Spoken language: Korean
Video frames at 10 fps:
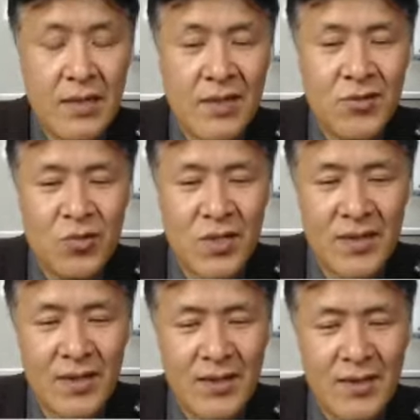기준을
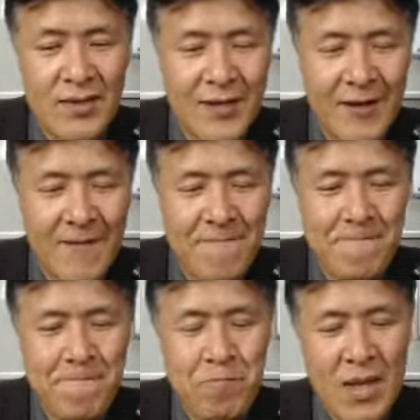갖다 하게 되는데
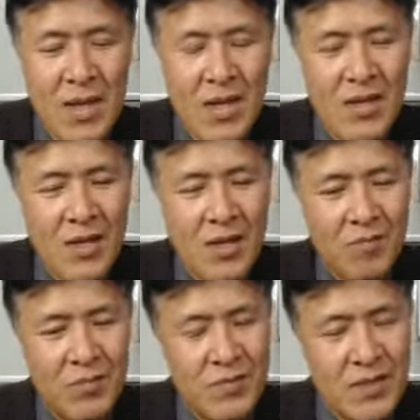
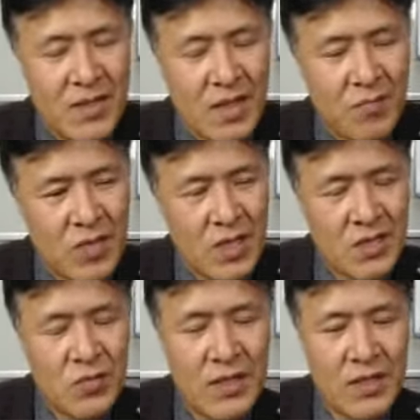법인 대표자
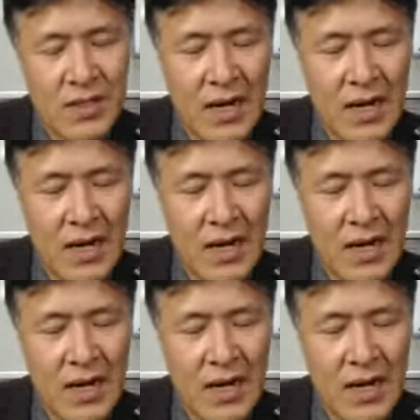지분이